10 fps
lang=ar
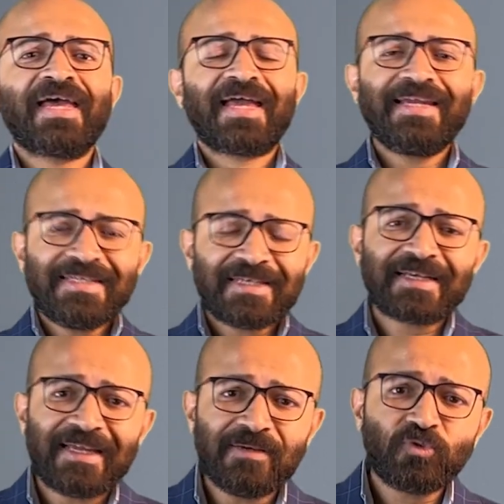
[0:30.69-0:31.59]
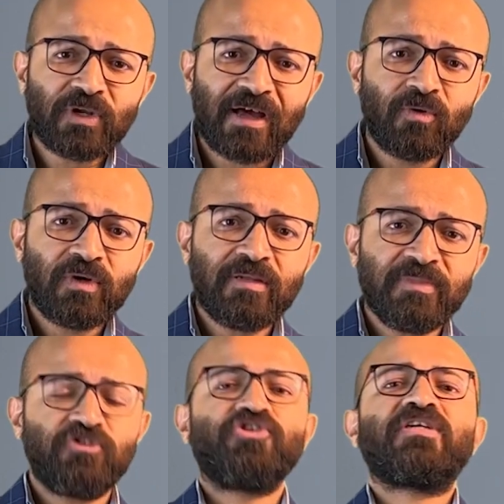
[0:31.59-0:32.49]
خلينا اكلمكم الاول
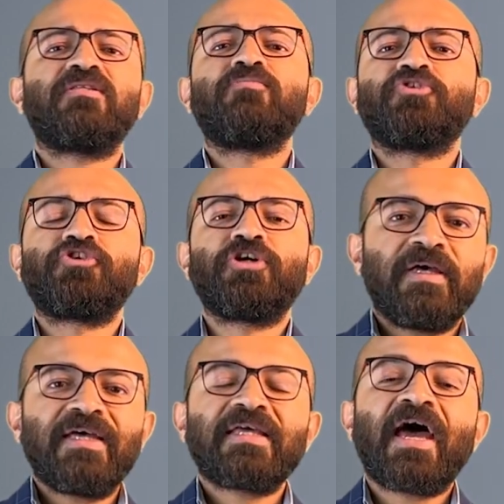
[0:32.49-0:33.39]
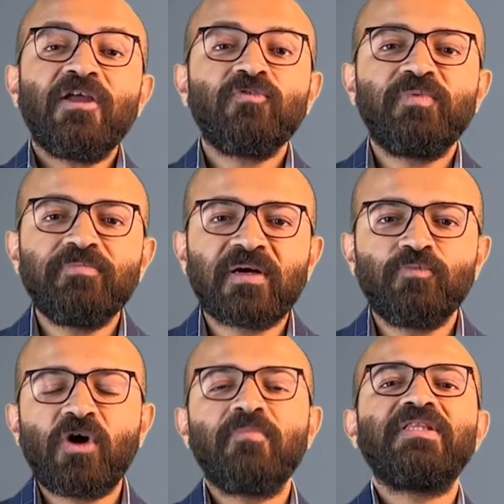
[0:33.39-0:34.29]
مين شركه المناره هي تحالف بين
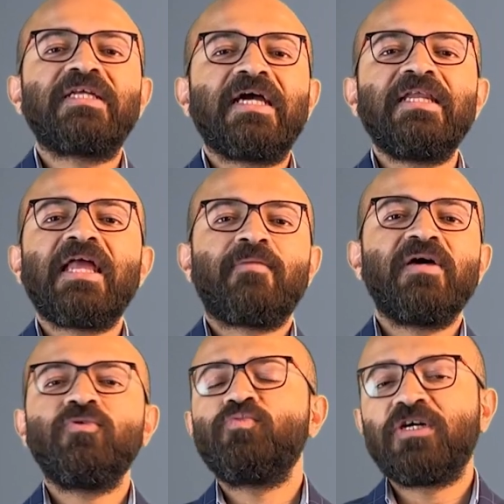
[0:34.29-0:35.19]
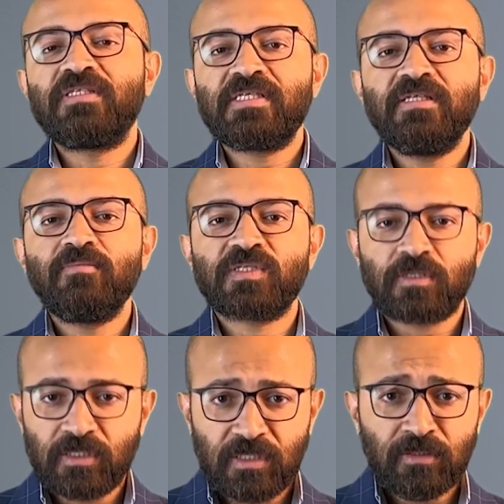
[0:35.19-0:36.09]
مجموعه من رجال الاعمال والمهندسين
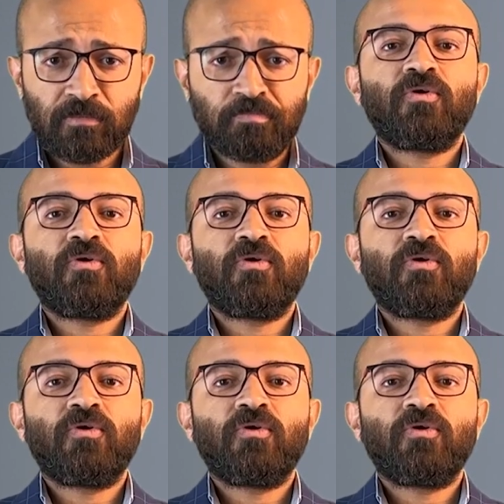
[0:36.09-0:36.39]
المصريين